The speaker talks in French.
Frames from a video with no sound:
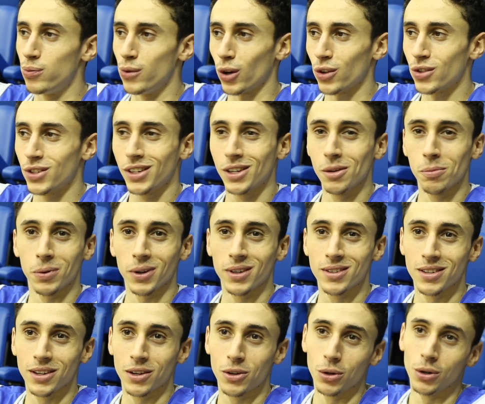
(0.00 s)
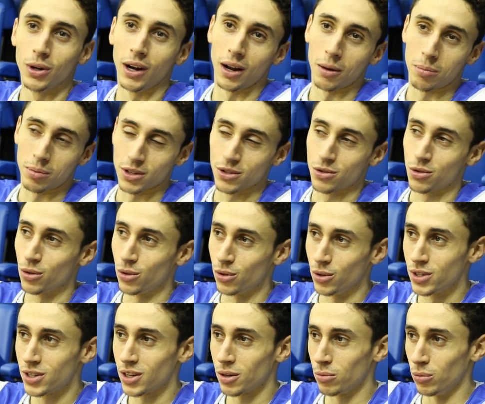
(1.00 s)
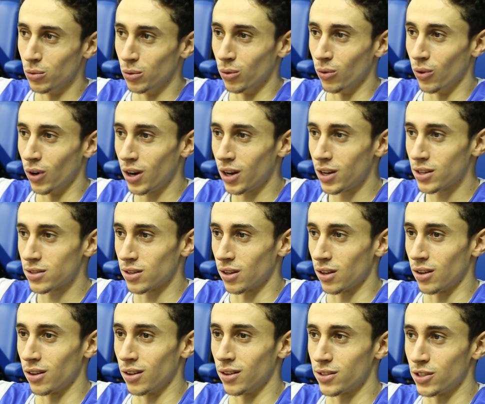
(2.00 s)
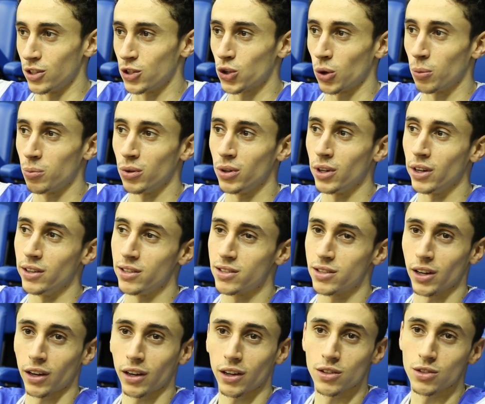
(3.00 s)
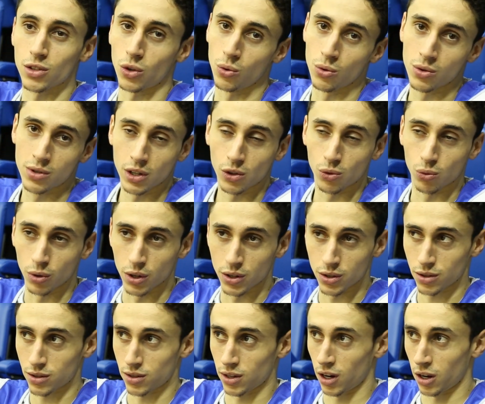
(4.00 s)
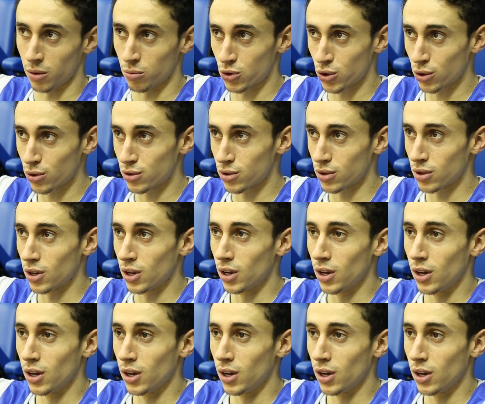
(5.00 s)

plusieurs équipes ex à la place de deuxième. Donc voilà, c'est le championnat est serré, ça on le sait, tous les ans c'est la même chose.